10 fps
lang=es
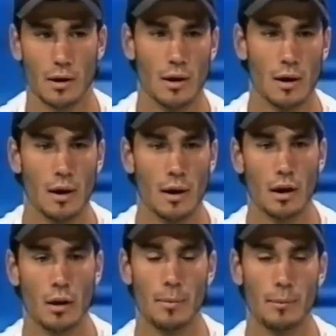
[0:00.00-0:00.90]

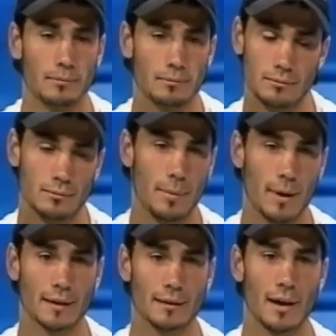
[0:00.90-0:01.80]
que,
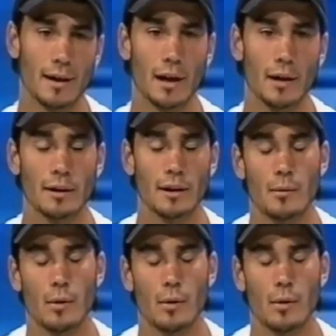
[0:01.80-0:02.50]
para estar ahí arriba